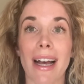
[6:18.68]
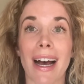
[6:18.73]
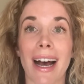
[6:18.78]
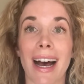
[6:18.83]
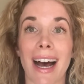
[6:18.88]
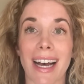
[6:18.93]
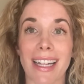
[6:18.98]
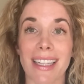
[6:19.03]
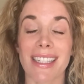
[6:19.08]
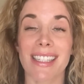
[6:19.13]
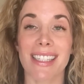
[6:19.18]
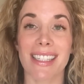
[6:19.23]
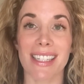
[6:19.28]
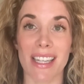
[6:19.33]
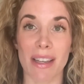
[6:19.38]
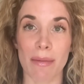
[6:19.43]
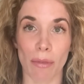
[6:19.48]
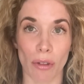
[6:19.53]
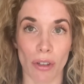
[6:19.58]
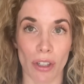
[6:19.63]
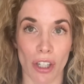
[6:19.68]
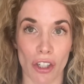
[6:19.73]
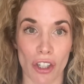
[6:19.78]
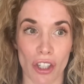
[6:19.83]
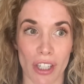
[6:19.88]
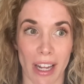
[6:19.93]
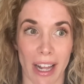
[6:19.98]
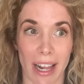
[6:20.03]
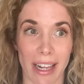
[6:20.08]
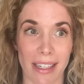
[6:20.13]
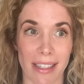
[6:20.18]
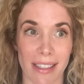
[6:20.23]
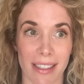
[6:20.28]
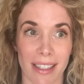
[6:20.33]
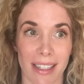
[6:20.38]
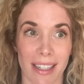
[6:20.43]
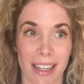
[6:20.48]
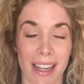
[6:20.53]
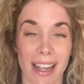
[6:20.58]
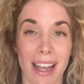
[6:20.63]
hat sie ihm unterstellt,
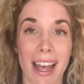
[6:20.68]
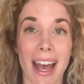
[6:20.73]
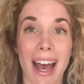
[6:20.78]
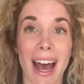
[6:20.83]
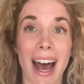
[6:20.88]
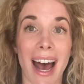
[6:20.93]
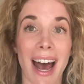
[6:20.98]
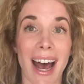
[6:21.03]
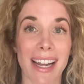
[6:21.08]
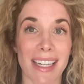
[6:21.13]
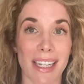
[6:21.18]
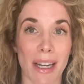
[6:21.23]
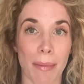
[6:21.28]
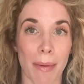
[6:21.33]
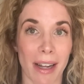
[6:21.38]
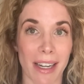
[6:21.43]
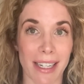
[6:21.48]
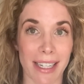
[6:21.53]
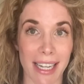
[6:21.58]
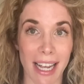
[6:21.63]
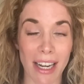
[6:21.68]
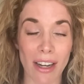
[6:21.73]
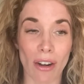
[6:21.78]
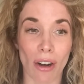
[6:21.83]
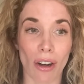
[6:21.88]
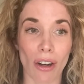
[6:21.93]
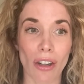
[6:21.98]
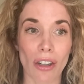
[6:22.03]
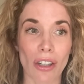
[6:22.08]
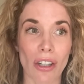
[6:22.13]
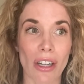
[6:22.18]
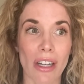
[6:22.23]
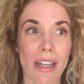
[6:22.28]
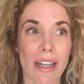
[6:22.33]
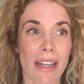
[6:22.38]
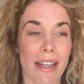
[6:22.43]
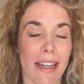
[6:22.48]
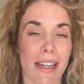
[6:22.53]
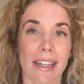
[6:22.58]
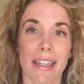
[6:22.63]
hat aber dennoch
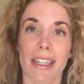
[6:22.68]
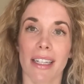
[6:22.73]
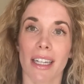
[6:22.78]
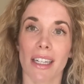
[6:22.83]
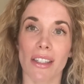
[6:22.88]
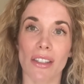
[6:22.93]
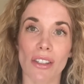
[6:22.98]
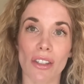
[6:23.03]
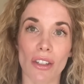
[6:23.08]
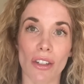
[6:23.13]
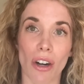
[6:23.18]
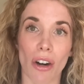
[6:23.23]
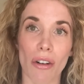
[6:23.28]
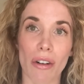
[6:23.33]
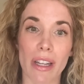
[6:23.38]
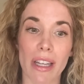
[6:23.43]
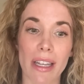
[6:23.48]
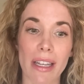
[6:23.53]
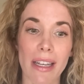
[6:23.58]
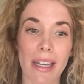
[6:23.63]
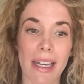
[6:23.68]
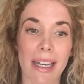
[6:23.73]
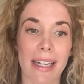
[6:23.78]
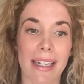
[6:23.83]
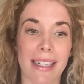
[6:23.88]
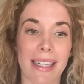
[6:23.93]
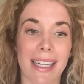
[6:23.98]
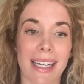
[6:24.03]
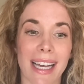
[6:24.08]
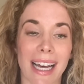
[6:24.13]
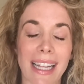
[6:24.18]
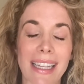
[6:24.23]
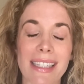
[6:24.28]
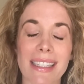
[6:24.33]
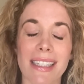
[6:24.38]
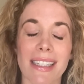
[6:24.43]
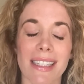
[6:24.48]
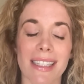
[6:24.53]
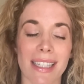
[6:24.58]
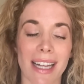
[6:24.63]
in ihrer Story die
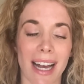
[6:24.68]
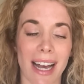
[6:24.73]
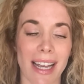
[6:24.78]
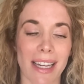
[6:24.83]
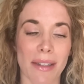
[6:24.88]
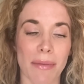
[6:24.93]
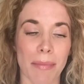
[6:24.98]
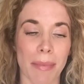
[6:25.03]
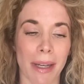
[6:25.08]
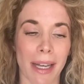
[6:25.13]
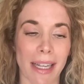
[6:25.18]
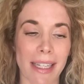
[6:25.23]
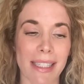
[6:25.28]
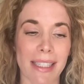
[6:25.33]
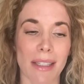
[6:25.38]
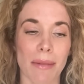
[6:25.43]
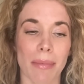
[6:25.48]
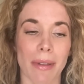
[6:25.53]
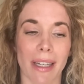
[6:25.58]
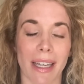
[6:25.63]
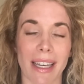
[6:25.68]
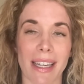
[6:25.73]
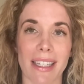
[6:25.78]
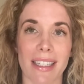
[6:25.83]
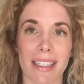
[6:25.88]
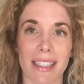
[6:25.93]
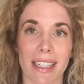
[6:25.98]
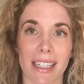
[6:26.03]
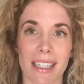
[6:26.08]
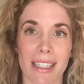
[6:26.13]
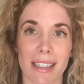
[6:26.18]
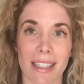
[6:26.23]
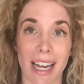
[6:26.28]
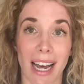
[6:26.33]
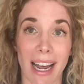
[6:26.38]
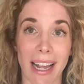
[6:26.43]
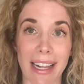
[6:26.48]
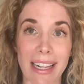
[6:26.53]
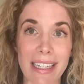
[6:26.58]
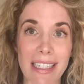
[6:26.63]
ganze Zeit Presseberichte
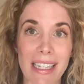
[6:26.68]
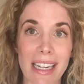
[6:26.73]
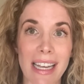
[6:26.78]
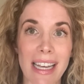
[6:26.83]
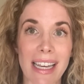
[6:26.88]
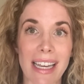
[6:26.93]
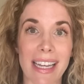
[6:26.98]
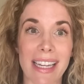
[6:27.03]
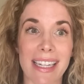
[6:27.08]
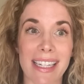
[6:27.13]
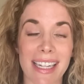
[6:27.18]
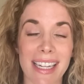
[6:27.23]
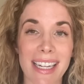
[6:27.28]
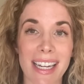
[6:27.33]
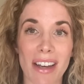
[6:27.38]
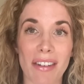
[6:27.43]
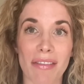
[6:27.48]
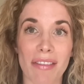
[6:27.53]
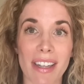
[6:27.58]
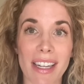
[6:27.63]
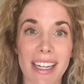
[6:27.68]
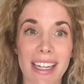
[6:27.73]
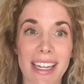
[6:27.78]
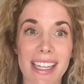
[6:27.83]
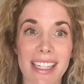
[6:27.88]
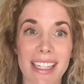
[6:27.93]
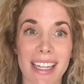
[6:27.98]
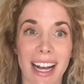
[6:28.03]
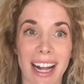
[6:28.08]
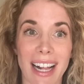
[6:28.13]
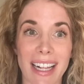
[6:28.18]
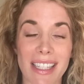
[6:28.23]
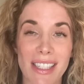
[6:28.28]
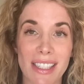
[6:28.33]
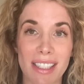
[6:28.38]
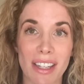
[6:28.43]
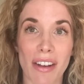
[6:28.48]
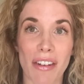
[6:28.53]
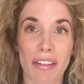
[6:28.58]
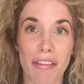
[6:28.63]
geteilt, in denen er wirklich
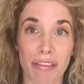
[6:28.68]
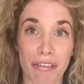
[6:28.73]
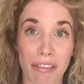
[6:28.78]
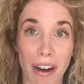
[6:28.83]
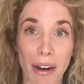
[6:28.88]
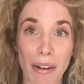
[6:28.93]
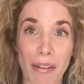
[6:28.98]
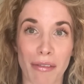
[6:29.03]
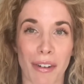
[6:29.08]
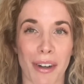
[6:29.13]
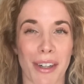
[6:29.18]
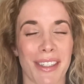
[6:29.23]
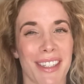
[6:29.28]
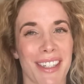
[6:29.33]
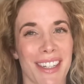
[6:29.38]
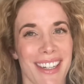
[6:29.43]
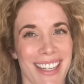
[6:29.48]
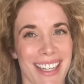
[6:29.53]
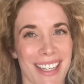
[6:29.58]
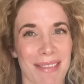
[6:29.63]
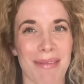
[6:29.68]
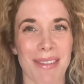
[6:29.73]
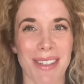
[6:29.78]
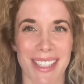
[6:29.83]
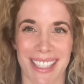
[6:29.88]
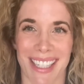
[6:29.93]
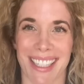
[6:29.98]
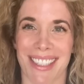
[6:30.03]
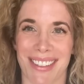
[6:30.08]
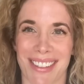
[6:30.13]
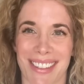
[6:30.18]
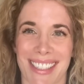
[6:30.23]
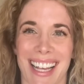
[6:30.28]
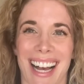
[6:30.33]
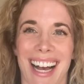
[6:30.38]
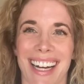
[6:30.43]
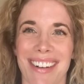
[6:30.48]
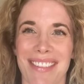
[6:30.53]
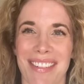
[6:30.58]
als V-Wort, ich muss das so sagen,